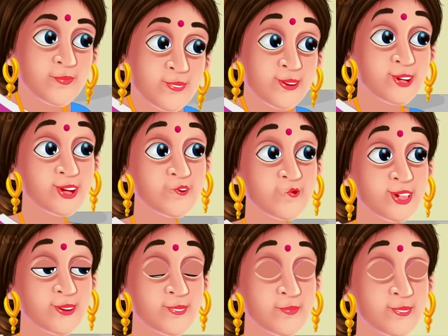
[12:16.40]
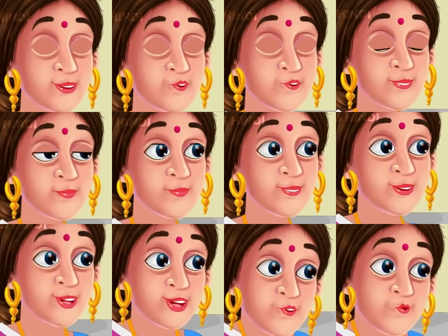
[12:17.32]
तुमने बड़ा नेक काम
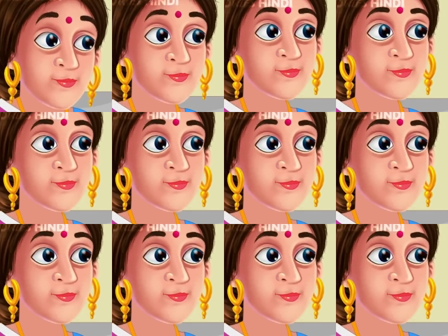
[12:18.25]
किया